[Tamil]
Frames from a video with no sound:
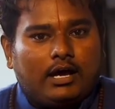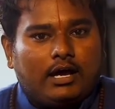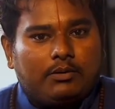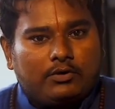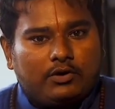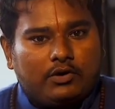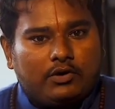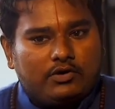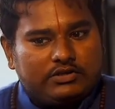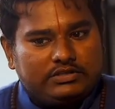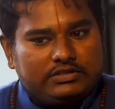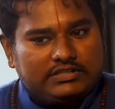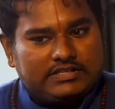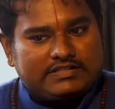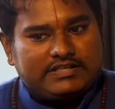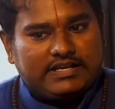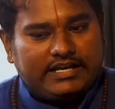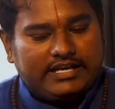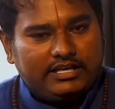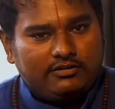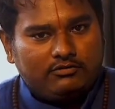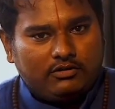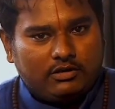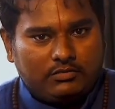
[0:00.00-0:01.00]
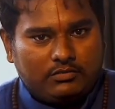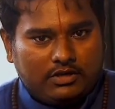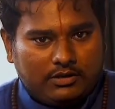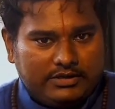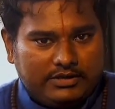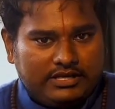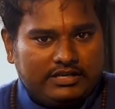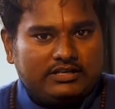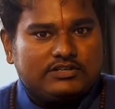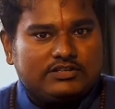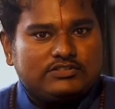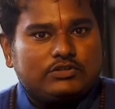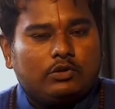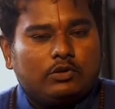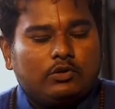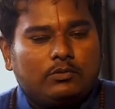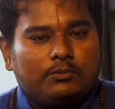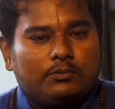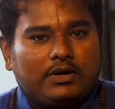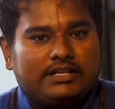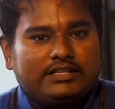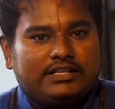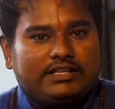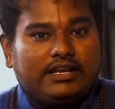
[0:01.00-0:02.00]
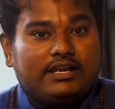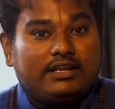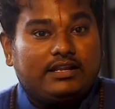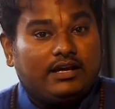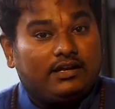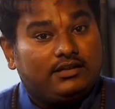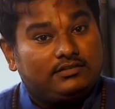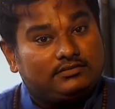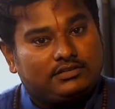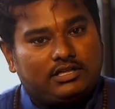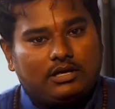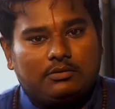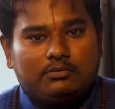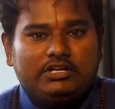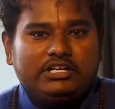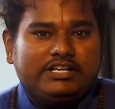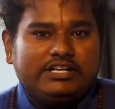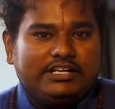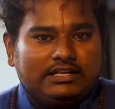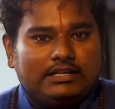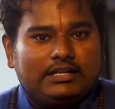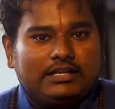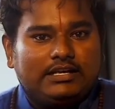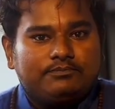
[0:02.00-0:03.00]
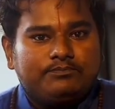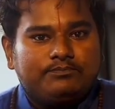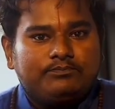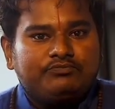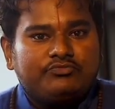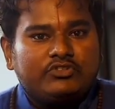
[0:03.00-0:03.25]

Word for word: அப்போது இந்த சைவம் அப்படிங்கிற சொல்லும் பார்த்தீங்கன்னா தமிழ் இல்லை